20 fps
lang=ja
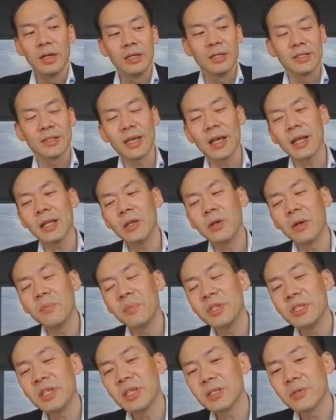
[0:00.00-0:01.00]
さらには
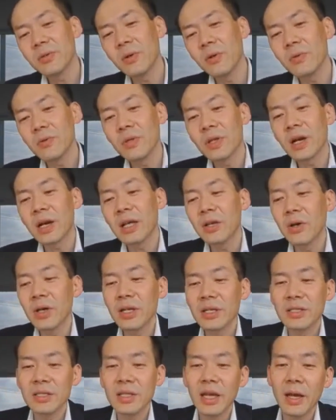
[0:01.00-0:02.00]
ビジネスの本の中ではで
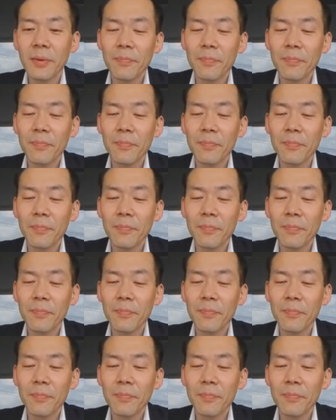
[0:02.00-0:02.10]
すね、